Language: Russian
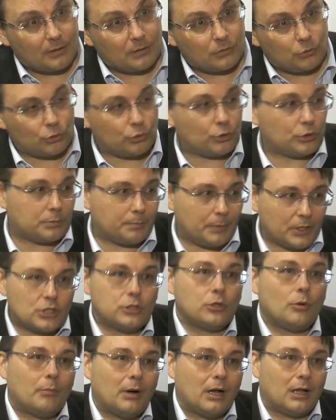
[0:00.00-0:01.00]
Ну, то есть
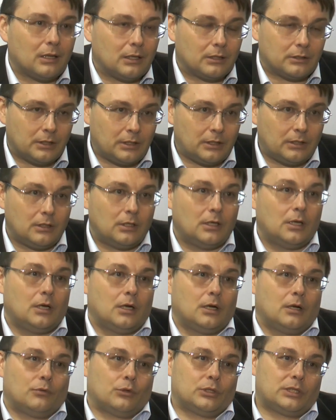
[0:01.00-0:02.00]
пришло мало, да?
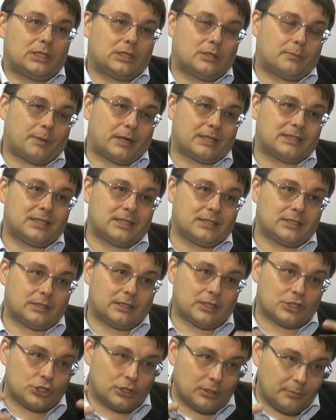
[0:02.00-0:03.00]
Вот эти процессы
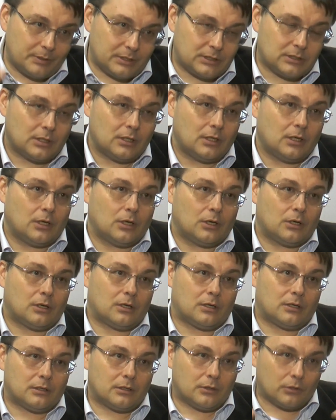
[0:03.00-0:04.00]
должны быть,
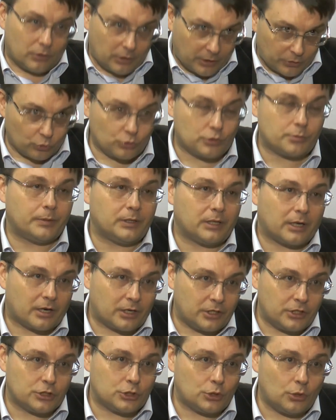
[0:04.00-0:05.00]
э, а он же был
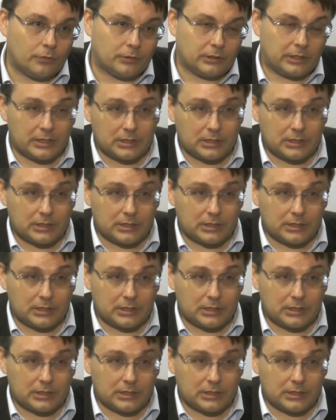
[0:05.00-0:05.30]
организован.